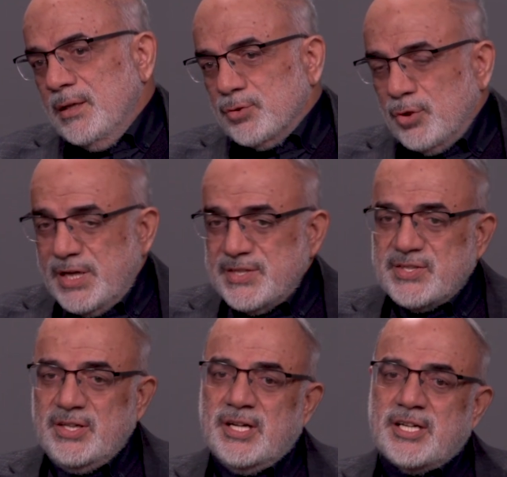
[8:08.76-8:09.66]

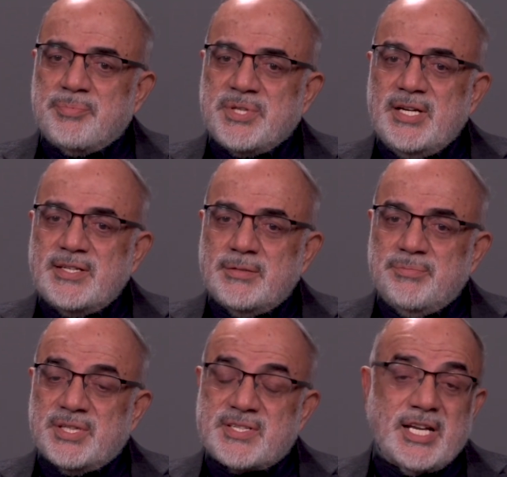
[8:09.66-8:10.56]
Dolayısıyla
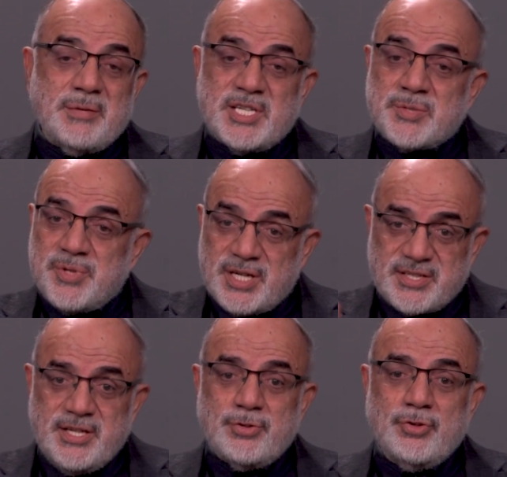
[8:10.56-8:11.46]
kapitalizm bir serbest
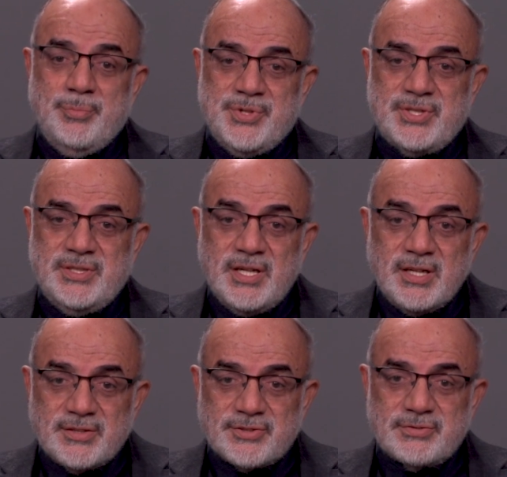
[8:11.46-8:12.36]
piyasa ekonomisi
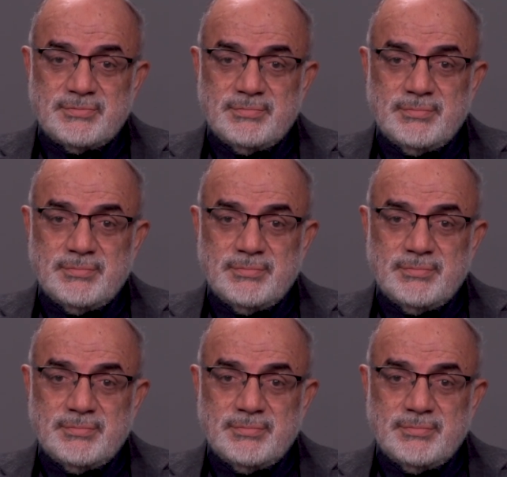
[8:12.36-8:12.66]
değildir.